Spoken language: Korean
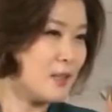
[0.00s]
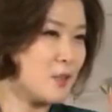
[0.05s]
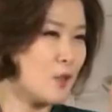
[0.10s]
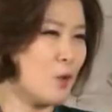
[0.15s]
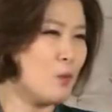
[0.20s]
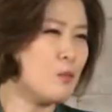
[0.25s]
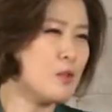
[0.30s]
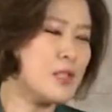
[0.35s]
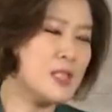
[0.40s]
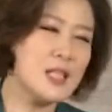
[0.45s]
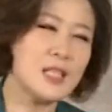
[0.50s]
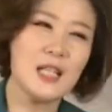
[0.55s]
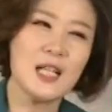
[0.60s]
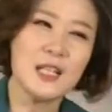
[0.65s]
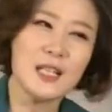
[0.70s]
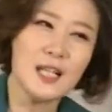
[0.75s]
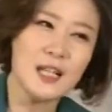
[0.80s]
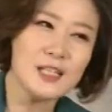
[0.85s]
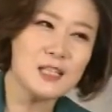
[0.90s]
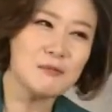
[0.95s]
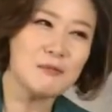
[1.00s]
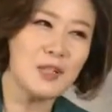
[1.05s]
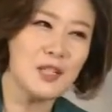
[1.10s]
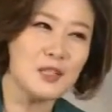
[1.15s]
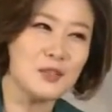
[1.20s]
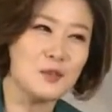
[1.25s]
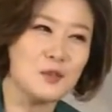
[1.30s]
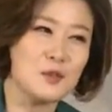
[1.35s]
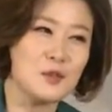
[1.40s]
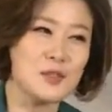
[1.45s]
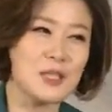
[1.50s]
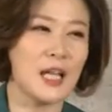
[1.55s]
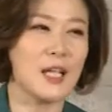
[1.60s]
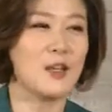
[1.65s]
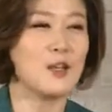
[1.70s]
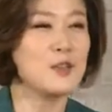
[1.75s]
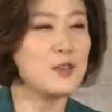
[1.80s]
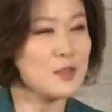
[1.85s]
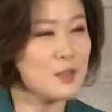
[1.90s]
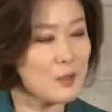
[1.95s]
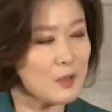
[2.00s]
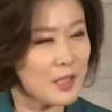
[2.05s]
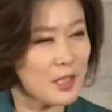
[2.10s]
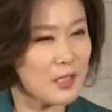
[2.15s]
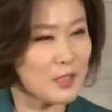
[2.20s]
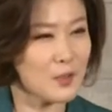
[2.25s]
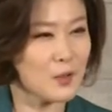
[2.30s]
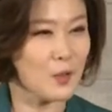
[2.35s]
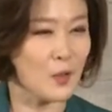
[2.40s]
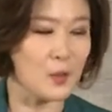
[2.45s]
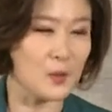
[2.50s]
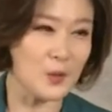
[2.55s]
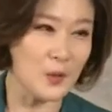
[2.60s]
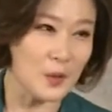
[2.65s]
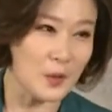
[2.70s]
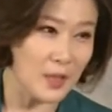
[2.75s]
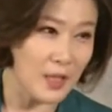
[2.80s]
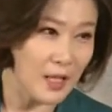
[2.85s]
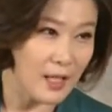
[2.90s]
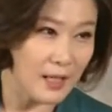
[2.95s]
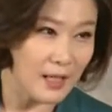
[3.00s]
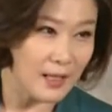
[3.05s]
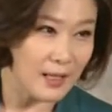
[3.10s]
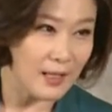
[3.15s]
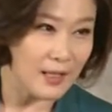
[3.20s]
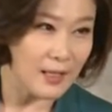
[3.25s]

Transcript: 너무 진하게 하지 말고 자연스럽게 하는 건 어떨까?